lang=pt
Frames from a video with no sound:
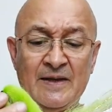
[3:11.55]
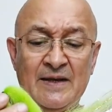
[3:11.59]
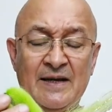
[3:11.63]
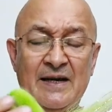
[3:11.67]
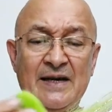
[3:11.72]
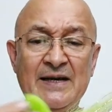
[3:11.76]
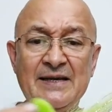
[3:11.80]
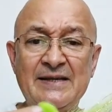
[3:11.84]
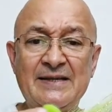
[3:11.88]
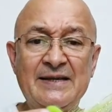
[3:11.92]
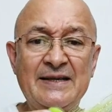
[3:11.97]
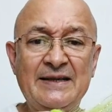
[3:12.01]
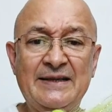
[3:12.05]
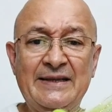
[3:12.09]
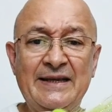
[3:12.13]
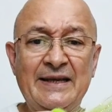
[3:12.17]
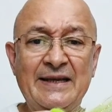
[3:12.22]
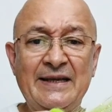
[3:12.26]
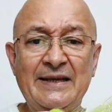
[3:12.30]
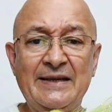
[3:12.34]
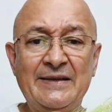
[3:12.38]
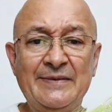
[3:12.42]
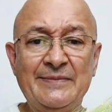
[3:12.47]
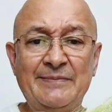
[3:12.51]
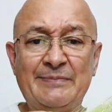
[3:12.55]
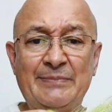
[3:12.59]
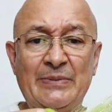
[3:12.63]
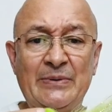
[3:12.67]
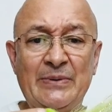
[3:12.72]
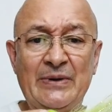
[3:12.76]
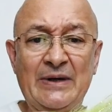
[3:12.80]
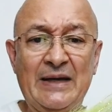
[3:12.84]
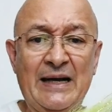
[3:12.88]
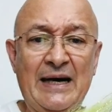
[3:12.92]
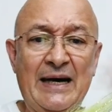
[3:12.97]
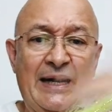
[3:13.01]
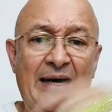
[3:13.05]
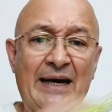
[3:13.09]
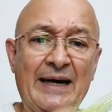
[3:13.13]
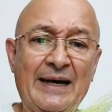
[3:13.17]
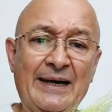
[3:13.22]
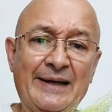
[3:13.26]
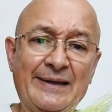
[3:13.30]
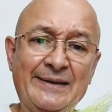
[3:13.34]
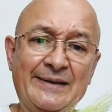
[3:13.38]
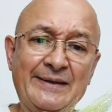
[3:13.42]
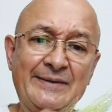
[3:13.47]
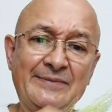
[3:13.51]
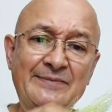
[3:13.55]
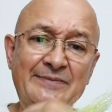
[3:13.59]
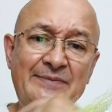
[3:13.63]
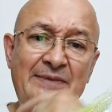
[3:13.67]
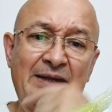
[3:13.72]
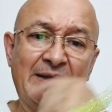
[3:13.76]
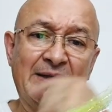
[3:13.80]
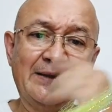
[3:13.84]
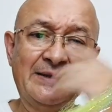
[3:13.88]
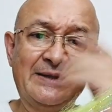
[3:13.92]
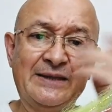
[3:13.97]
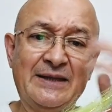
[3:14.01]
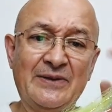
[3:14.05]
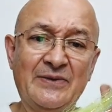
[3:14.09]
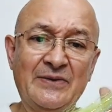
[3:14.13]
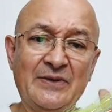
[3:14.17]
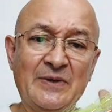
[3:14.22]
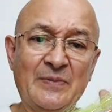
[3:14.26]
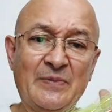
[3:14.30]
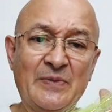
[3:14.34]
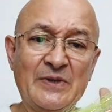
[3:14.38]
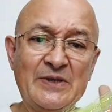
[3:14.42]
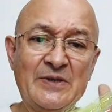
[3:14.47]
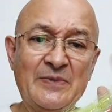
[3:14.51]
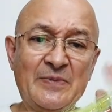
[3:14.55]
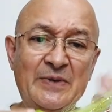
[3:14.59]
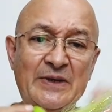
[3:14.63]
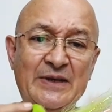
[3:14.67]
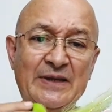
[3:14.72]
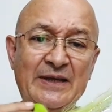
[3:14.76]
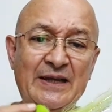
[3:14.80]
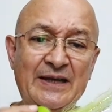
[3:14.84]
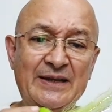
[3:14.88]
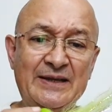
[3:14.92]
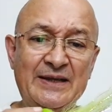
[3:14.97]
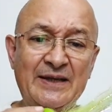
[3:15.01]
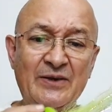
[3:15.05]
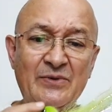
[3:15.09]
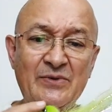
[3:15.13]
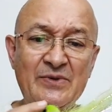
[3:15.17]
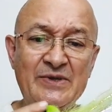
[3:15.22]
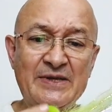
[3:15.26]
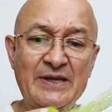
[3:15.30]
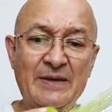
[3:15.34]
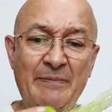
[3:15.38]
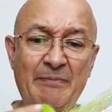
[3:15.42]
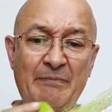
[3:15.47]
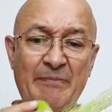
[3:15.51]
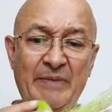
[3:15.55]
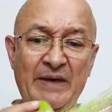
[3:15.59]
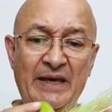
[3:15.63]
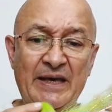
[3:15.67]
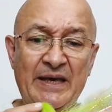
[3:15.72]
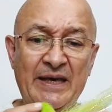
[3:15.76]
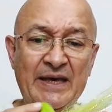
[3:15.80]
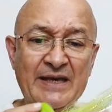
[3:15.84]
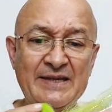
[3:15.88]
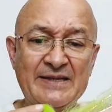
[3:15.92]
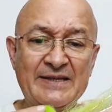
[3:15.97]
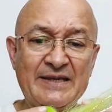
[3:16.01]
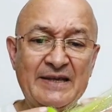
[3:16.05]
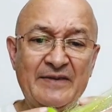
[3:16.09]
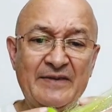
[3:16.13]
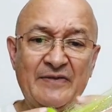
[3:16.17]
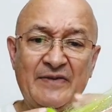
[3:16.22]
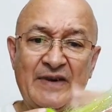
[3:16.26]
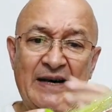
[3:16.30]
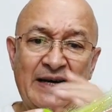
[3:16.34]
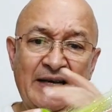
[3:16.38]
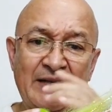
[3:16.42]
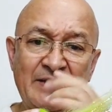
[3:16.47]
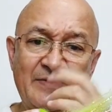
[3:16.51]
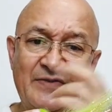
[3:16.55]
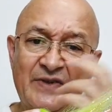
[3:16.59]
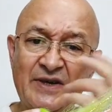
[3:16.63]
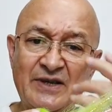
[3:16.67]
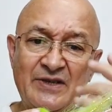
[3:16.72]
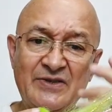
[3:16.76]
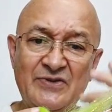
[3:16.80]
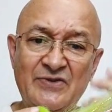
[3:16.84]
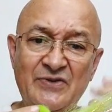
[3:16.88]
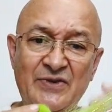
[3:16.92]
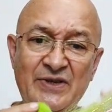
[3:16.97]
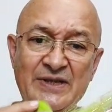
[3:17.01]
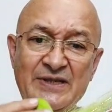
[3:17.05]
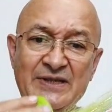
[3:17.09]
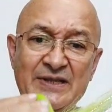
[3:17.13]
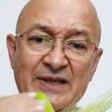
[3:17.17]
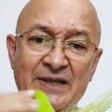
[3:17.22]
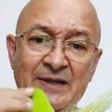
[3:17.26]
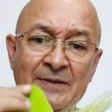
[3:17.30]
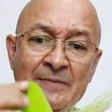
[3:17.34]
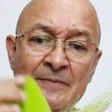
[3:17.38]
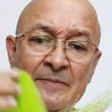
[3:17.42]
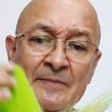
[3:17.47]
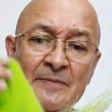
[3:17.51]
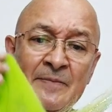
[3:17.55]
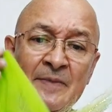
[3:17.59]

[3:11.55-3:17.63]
Aí você tem Polar, tem um tantão de possibilidade, tem os EPs, tem várias versões dele.